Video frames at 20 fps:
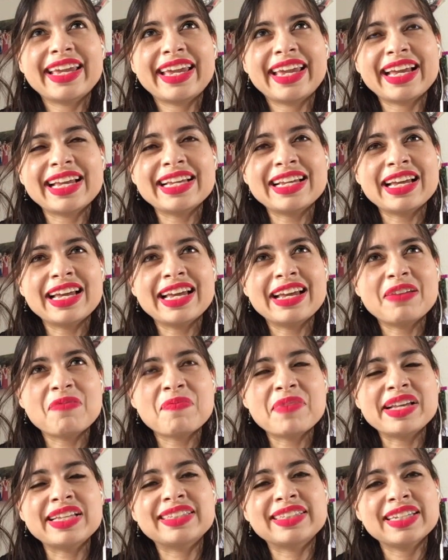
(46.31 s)
que
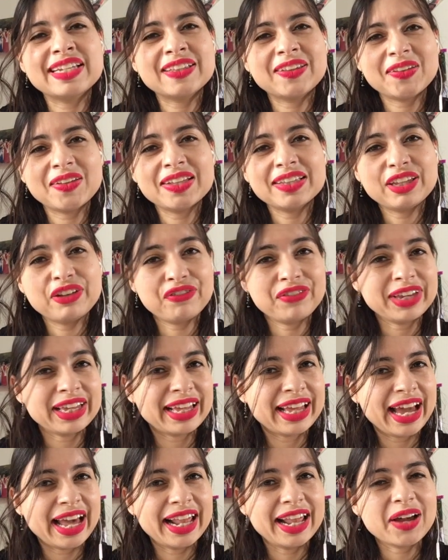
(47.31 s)
me siento
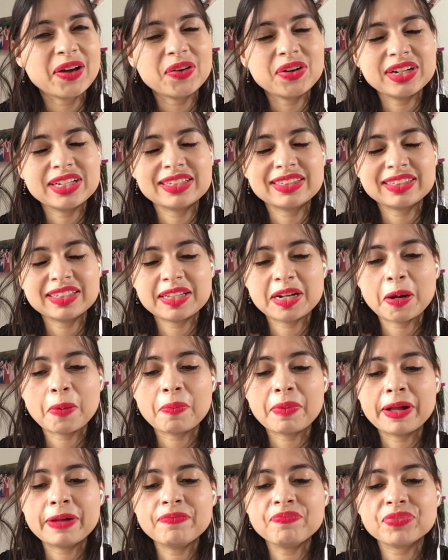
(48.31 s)
identificada con este
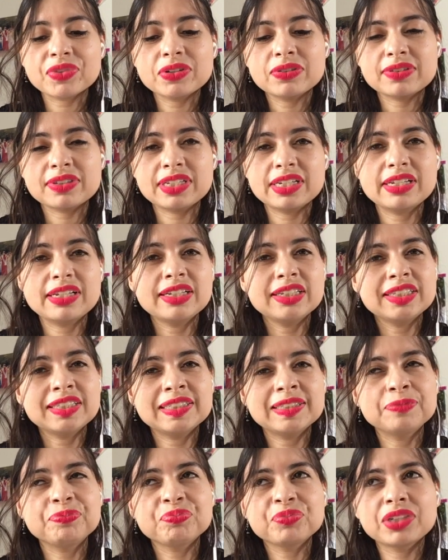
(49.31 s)
drama.
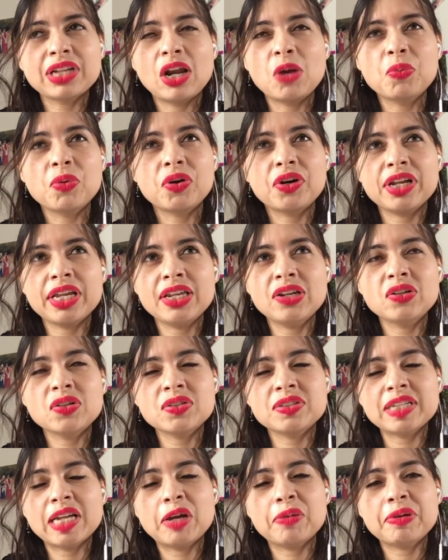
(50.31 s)
Ustedes a lo mejor ya no
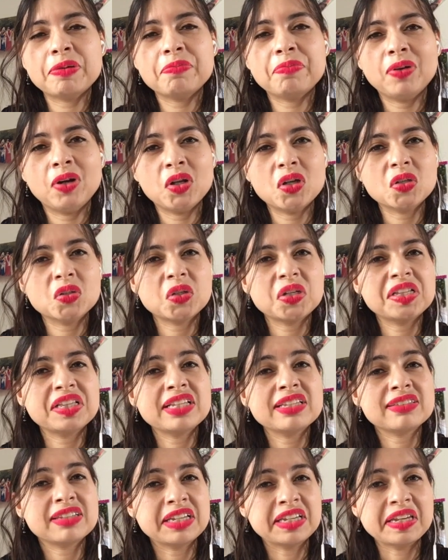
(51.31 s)
saben, pero yo soy
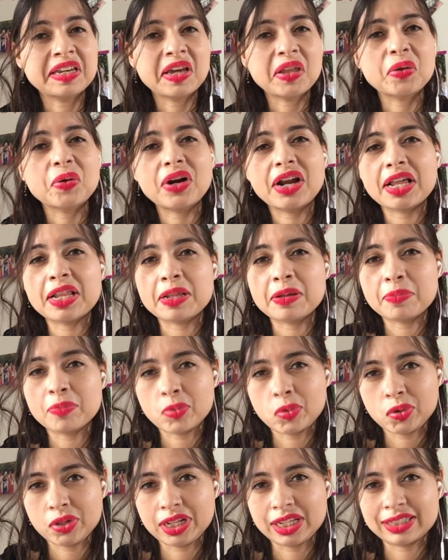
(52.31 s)
diseñadora de
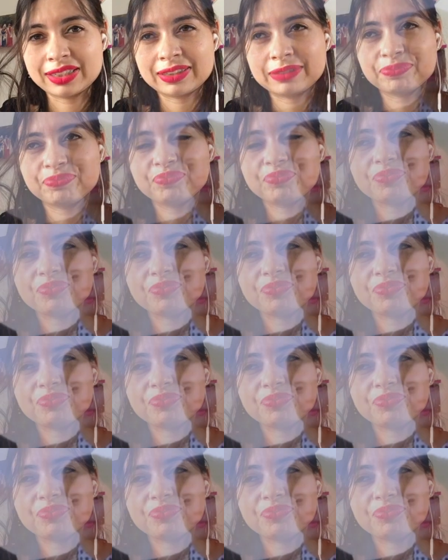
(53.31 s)
modas.